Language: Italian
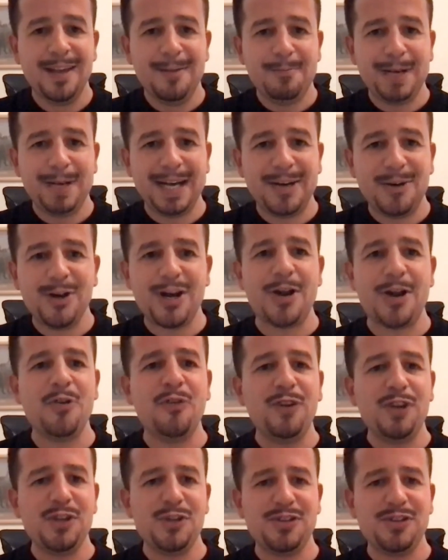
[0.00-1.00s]
Ma ora non
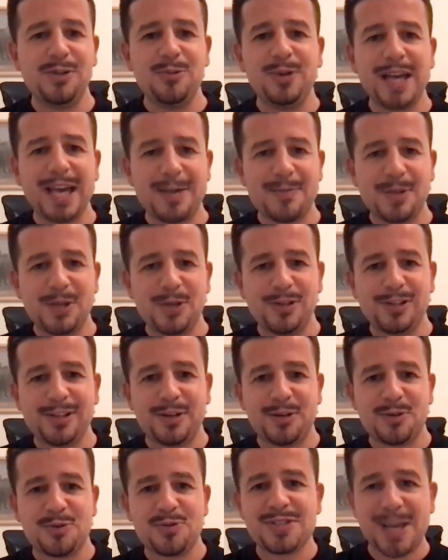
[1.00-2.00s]
voglio dilungarmi
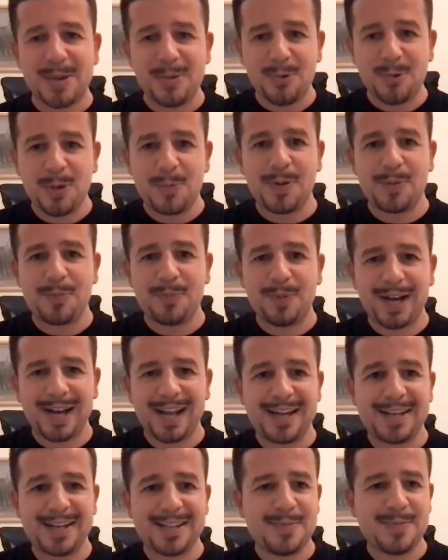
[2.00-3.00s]
oltre, non siamo qui per
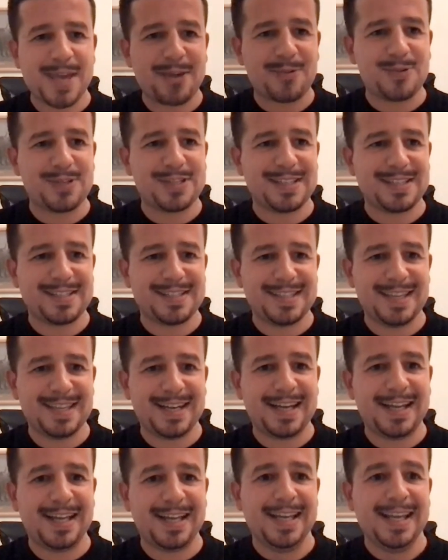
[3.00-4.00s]
parlare di me questa
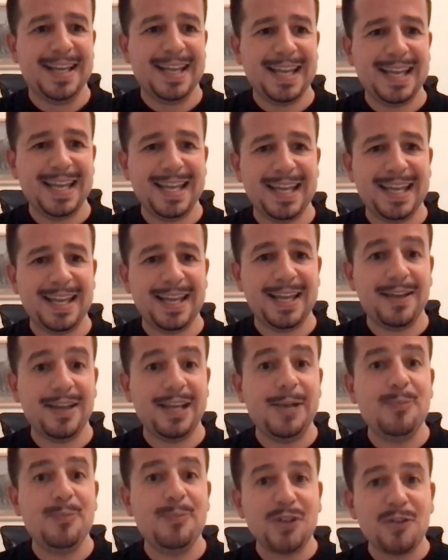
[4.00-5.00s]
sera e
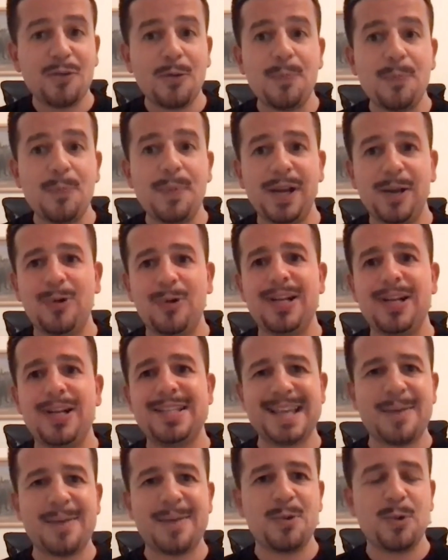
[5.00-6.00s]
il motivo per il quale
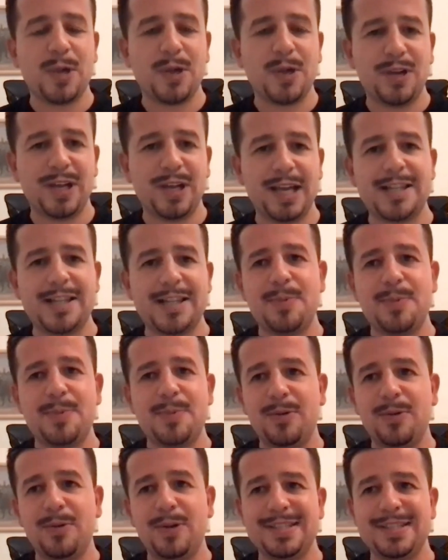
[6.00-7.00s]
siamo qui collegati, per
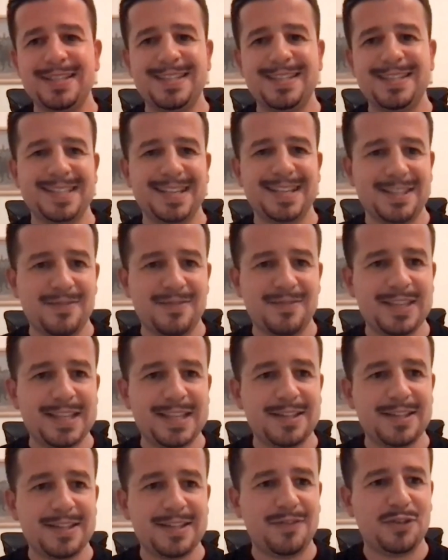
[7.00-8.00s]
il quale siete stati
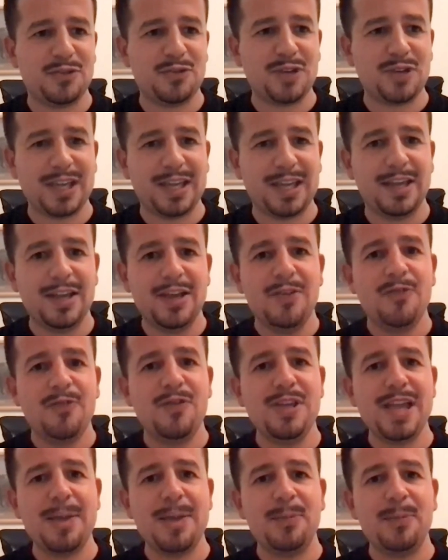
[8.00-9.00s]
invitati è il fatto che
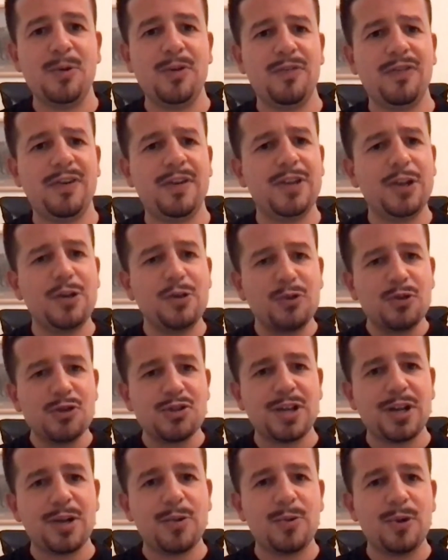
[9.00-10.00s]
vogliamo farvi
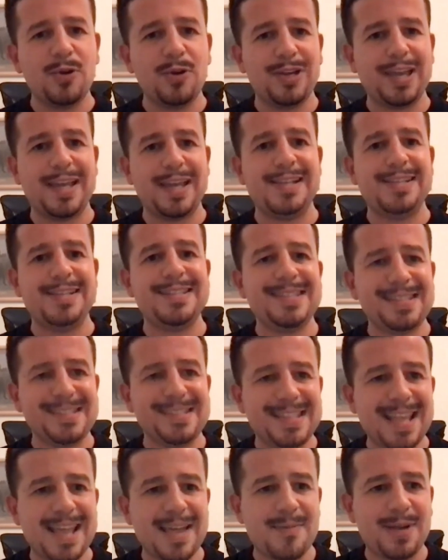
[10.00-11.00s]
conoscere quello che è il
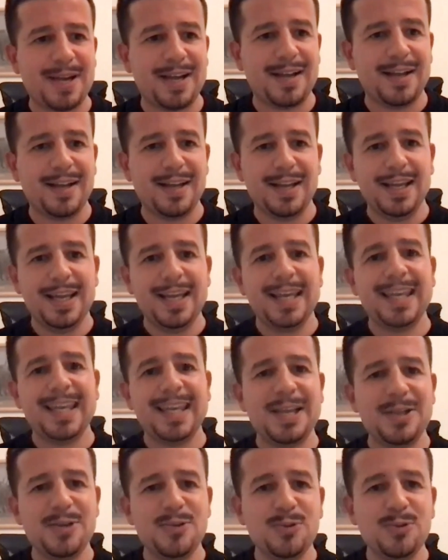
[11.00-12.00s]
sistema che
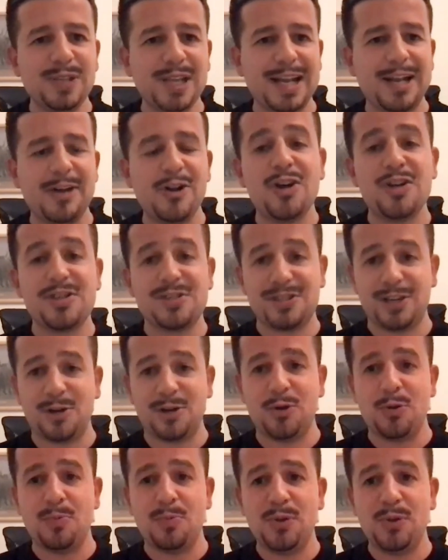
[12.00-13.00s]
aiuta la nostra
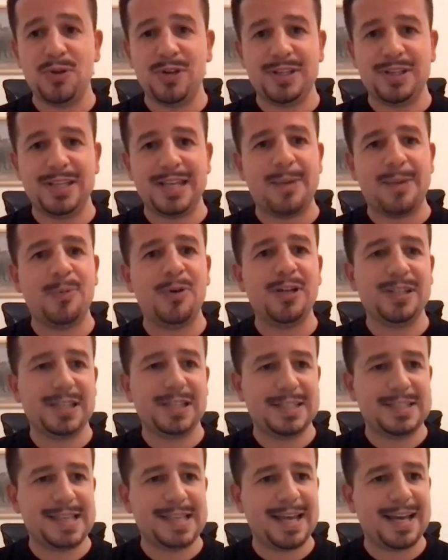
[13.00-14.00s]
community a
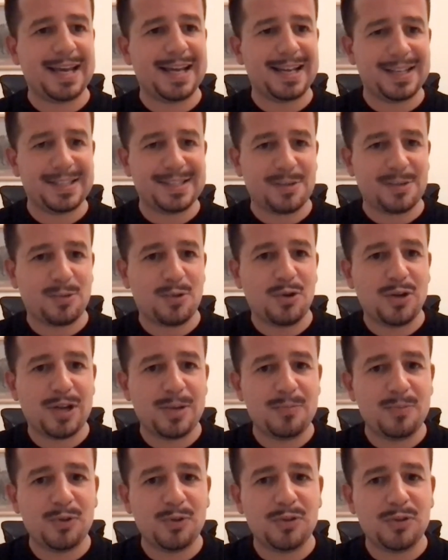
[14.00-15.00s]
monetizzare grazie a quello che è
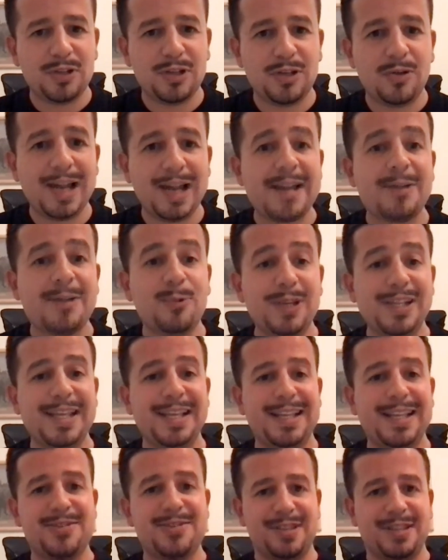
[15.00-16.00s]
il mondo dell'online, quindi
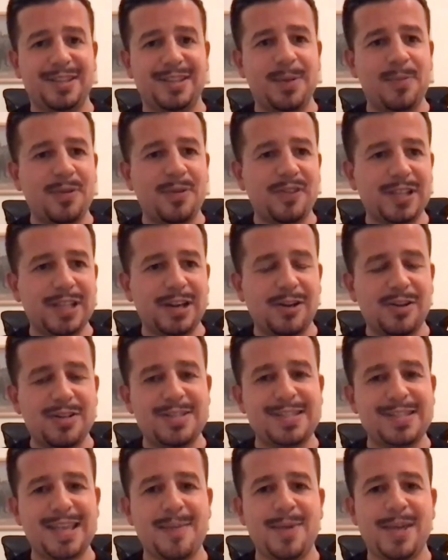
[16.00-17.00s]
adesso andremo a vederlo
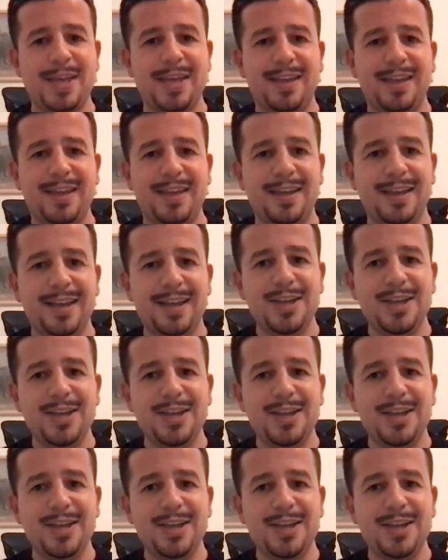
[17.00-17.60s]
insieme e